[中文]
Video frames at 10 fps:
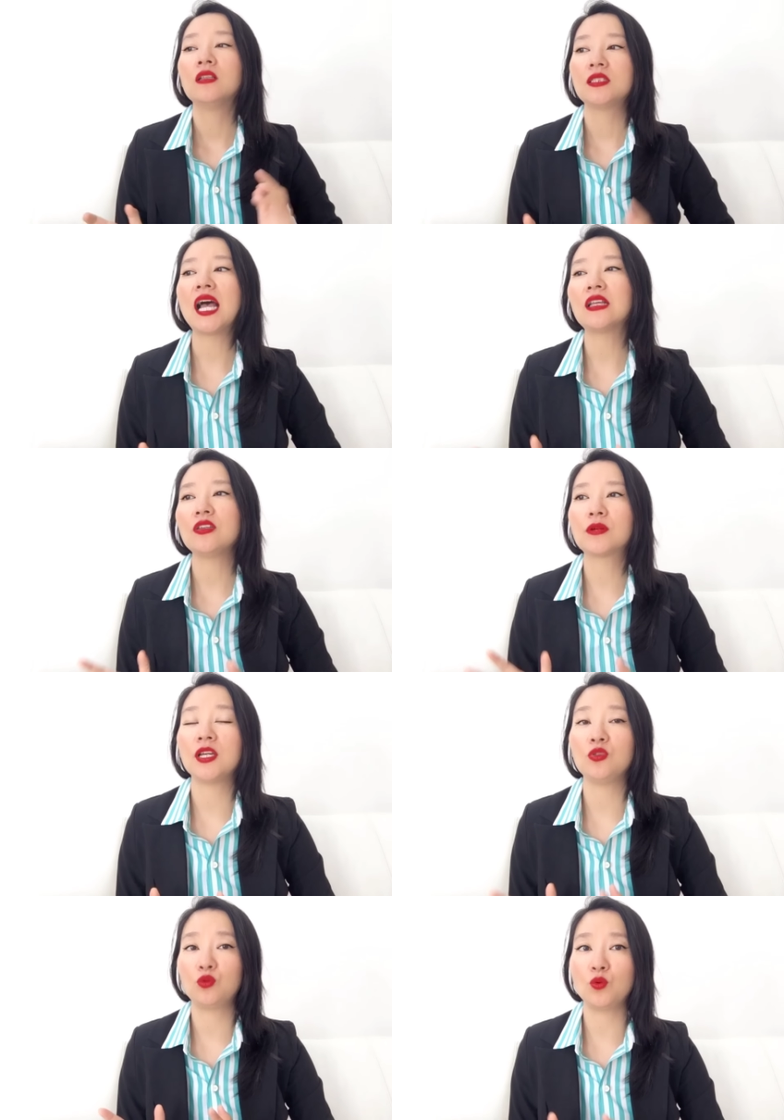这样又可
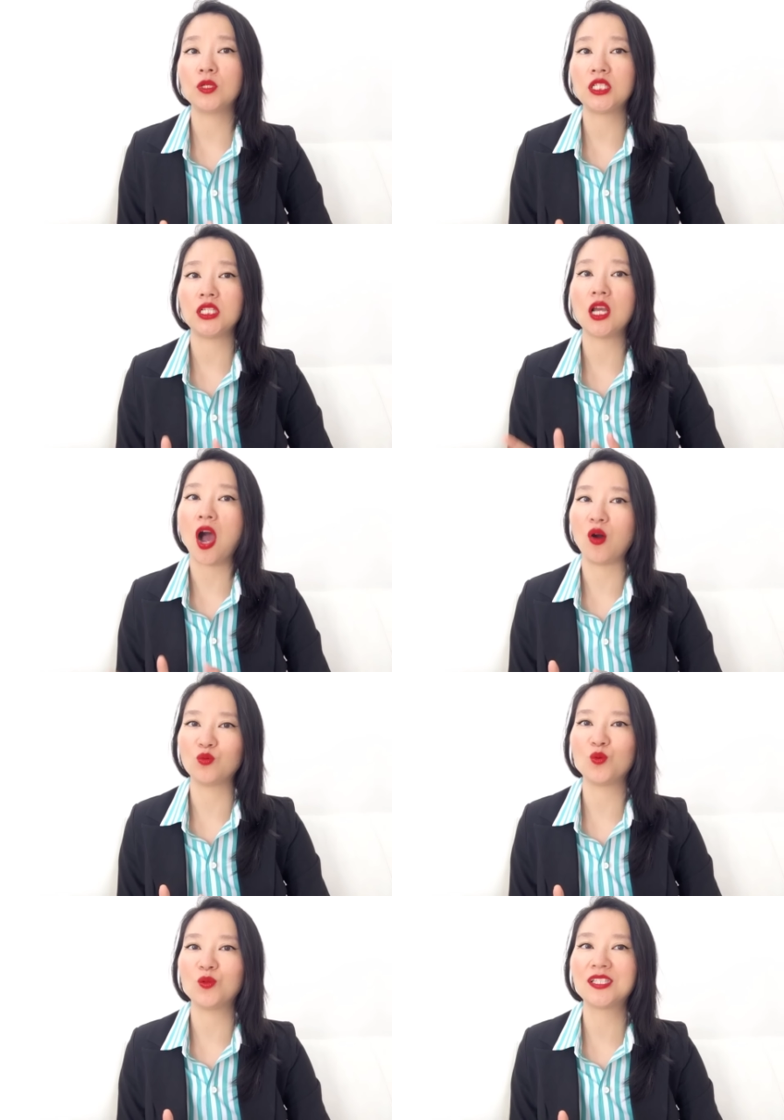以多洗好
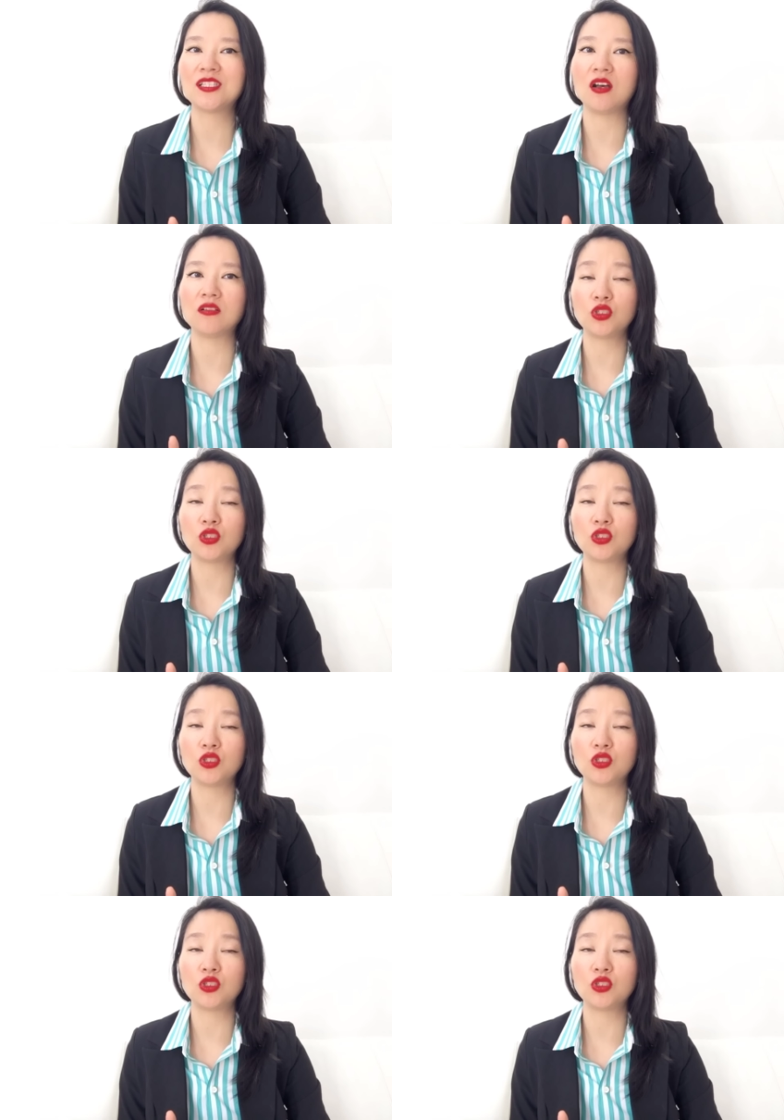多次哦。